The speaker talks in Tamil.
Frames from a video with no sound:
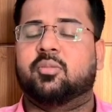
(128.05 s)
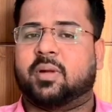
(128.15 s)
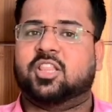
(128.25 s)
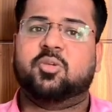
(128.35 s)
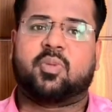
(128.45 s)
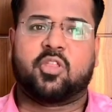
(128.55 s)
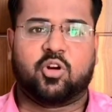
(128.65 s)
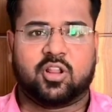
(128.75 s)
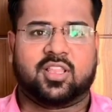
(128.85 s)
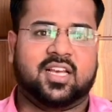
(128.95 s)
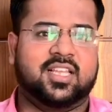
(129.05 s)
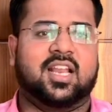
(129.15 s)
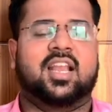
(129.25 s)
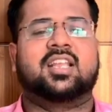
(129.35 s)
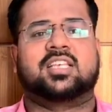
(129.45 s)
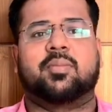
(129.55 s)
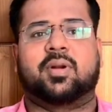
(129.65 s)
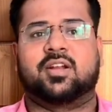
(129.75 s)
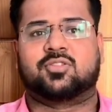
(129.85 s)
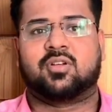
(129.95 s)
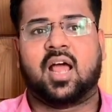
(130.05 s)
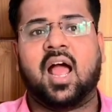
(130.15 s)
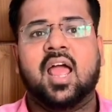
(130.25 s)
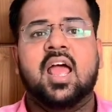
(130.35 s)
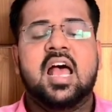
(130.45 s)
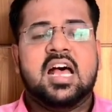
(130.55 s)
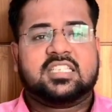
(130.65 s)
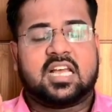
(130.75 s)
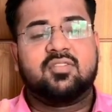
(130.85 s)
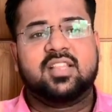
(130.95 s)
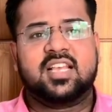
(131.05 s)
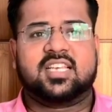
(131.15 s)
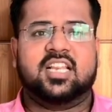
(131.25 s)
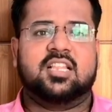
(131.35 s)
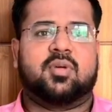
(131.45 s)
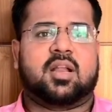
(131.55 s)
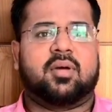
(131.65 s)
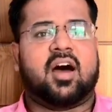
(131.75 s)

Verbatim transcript: பத்து பதினொன்று திகதிகள் என்ன செய்யப்பட்டுன்னு சொன்னால் சர்வதேச நீதிமன்றம்